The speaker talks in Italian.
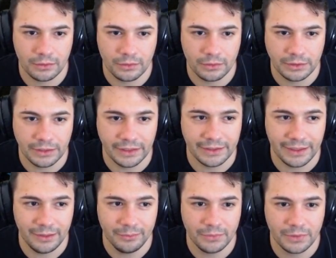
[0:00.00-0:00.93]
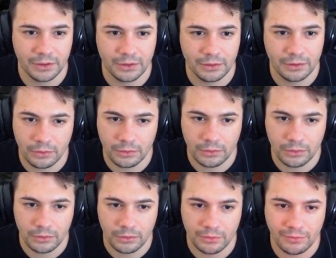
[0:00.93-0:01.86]
Daydream.
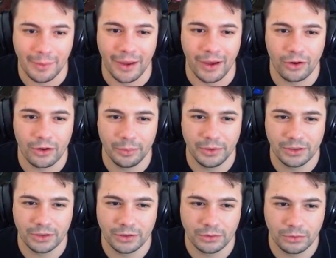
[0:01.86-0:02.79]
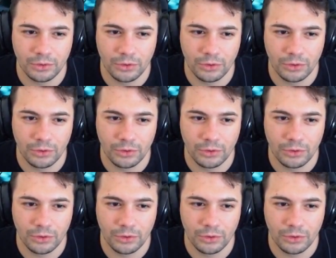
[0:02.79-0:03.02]
Vabbè, ho capito che tu non lo